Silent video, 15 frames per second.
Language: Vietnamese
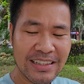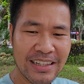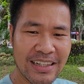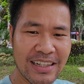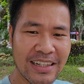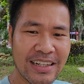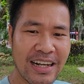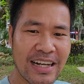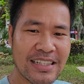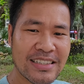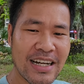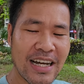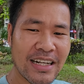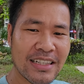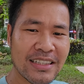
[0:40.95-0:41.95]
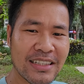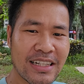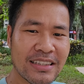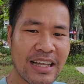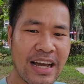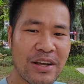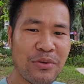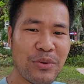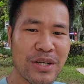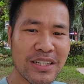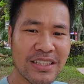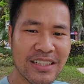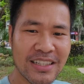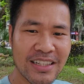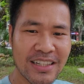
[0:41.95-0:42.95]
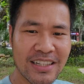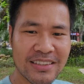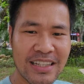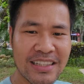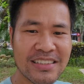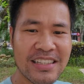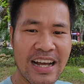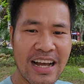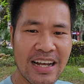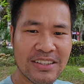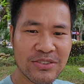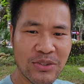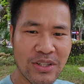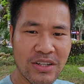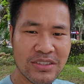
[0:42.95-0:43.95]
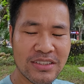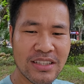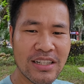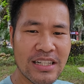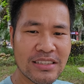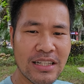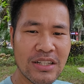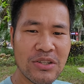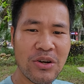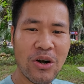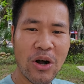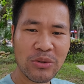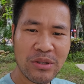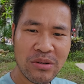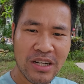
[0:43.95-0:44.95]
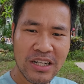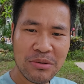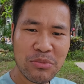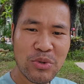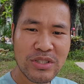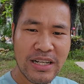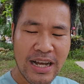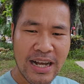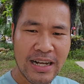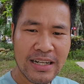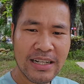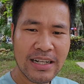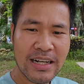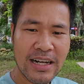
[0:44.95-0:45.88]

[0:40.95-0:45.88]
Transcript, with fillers: À, cái giá đất, cái tài nguyên à, tăng giá rồi là người dân khó tiếp cận được mua nhà,